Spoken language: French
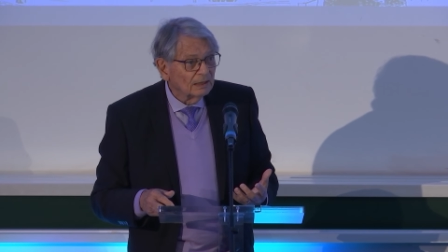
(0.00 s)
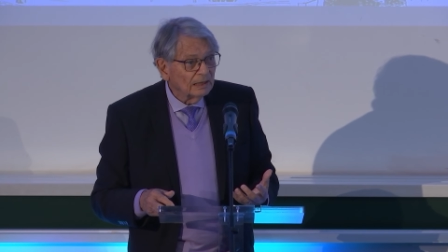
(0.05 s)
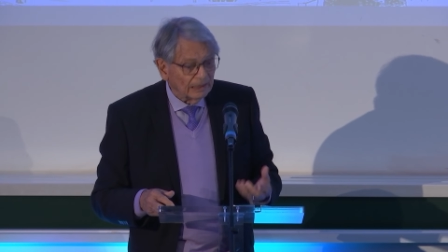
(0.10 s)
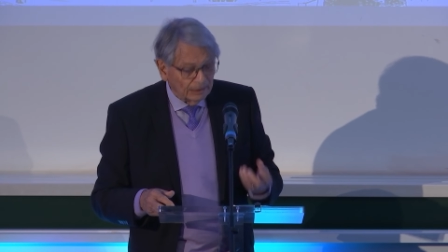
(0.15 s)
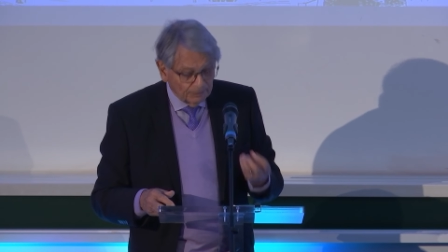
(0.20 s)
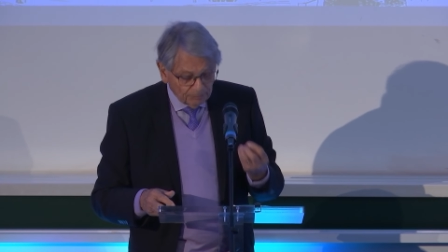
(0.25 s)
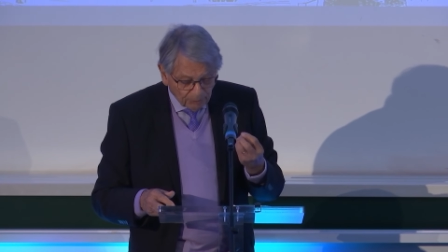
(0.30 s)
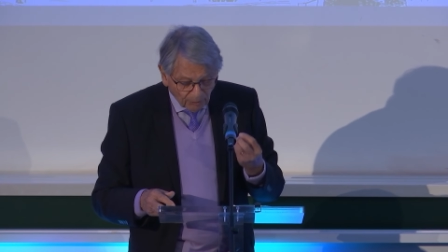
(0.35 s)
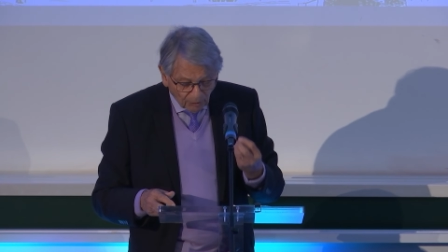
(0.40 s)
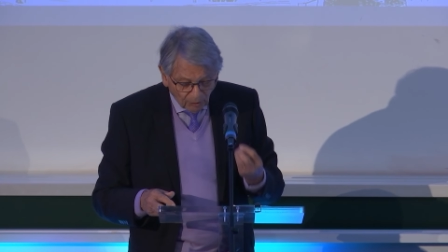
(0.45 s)

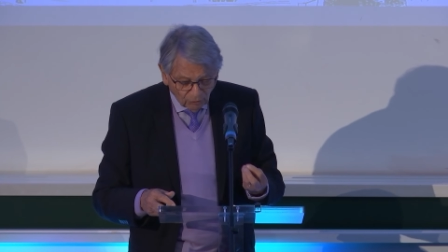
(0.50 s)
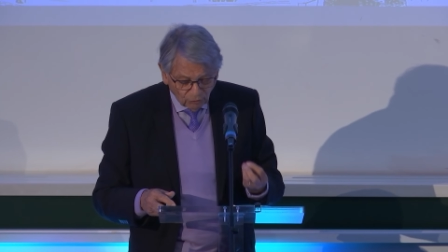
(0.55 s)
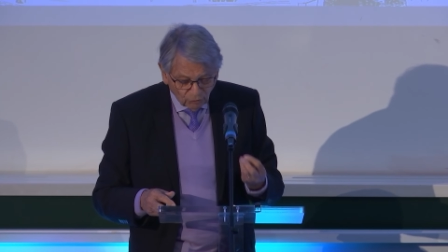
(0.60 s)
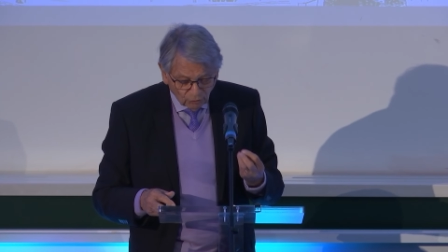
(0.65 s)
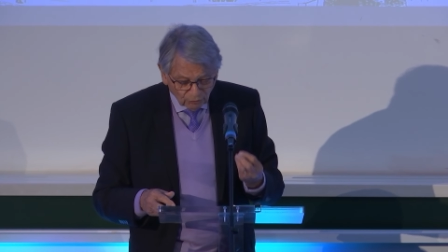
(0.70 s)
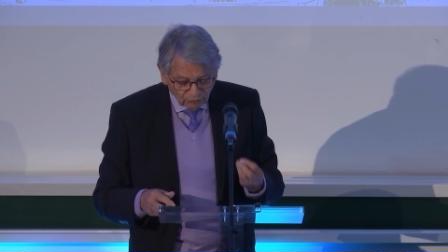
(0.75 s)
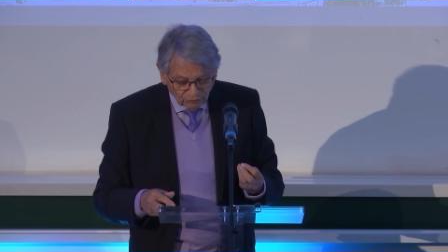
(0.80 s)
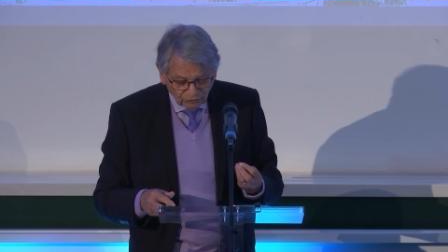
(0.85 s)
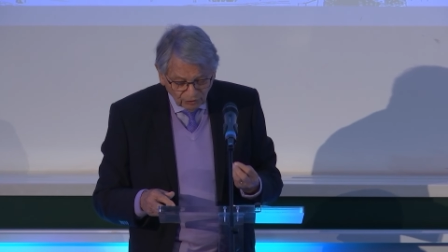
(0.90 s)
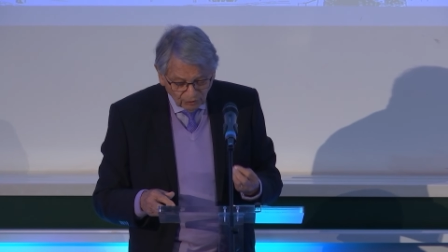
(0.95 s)
et prend
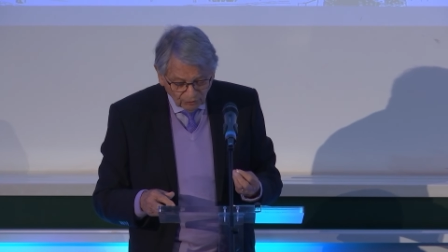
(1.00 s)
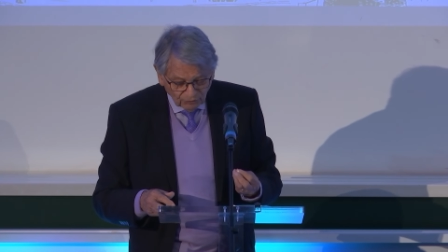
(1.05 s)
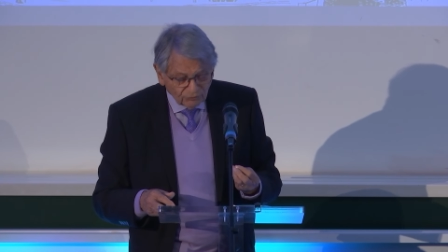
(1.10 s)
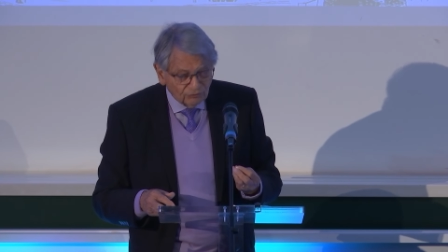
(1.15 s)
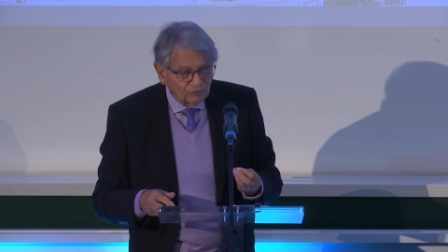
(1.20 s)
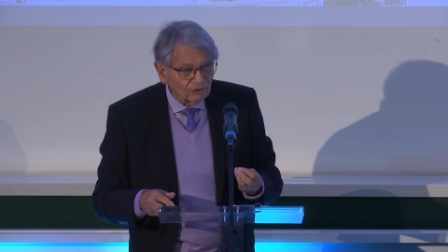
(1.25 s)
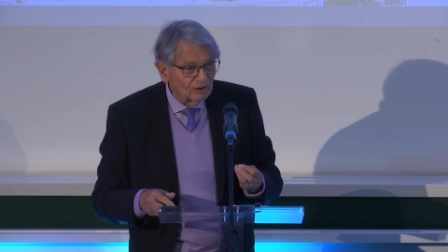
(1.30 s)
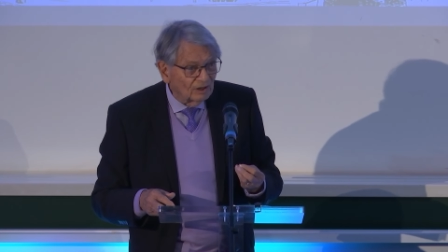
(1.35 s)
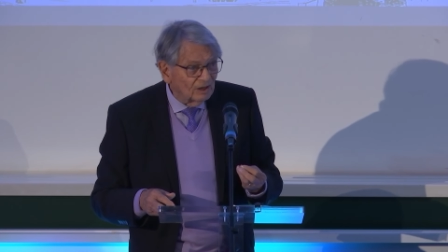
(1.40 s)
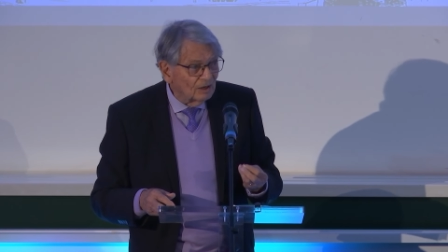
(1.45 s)

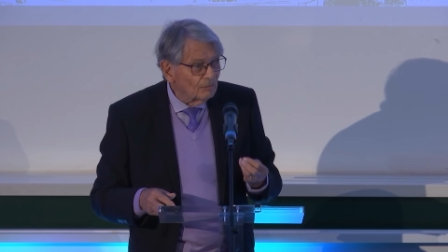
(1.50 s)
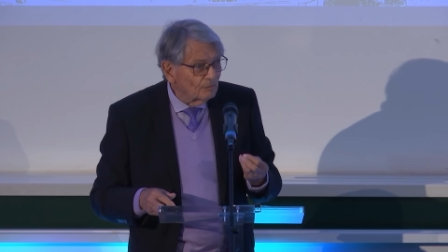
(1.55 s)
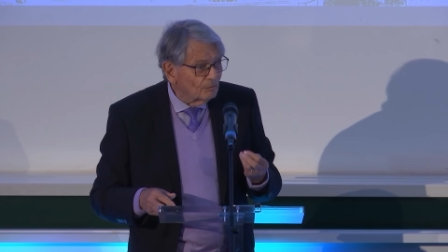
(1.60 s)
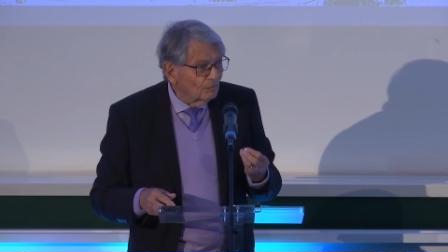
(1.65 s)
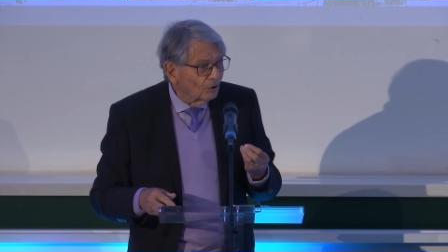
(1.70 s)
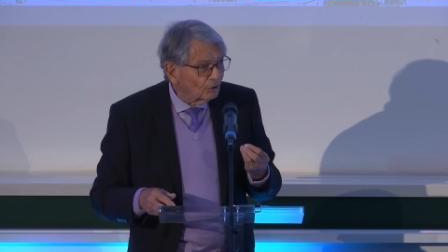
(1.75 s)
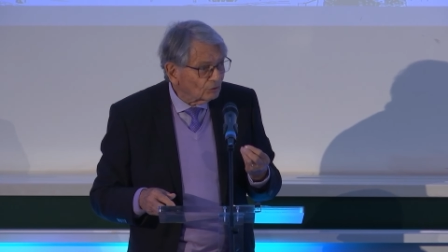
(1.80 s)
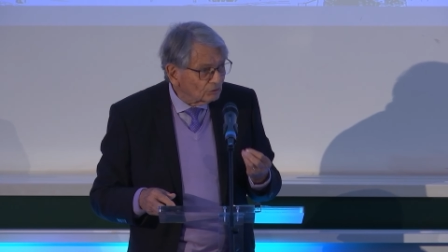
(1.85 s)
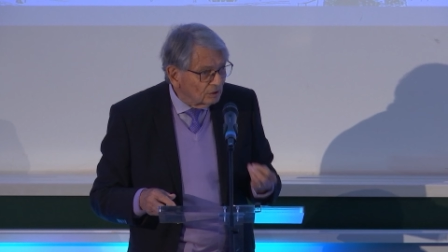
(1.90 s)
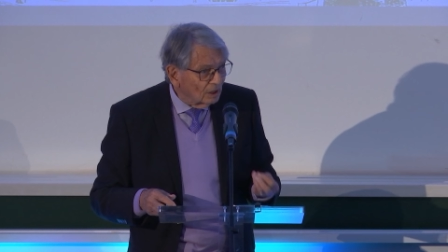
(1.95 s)
conscience qu'il est
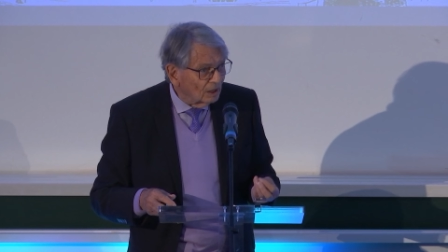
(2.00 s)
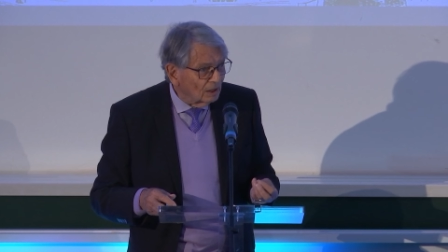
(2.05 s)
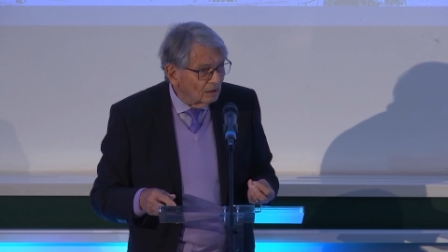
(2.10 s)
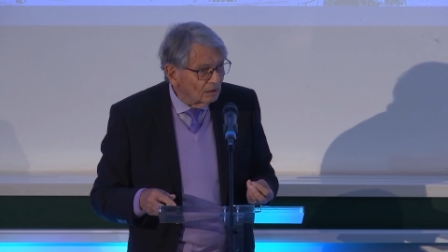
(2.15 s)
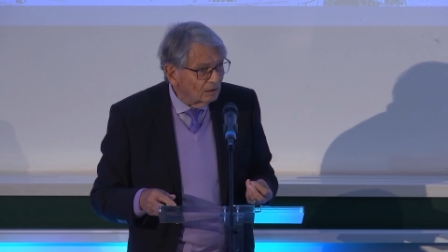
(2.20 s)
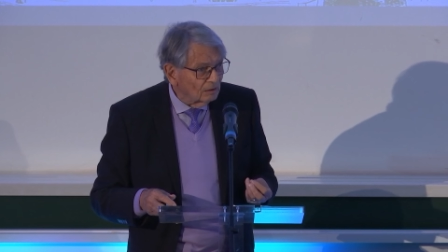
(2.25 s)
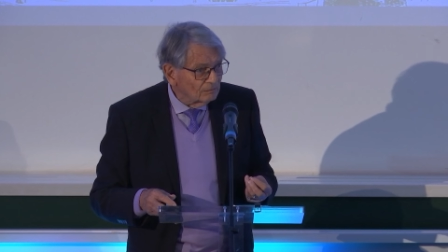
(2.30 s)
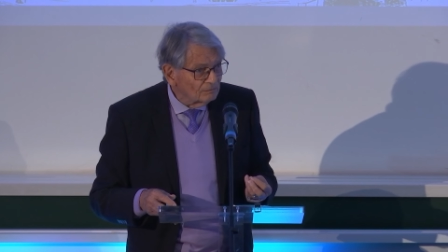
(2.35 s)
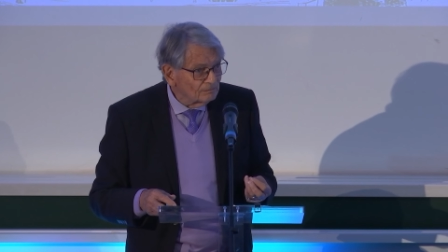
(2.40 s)
mortel.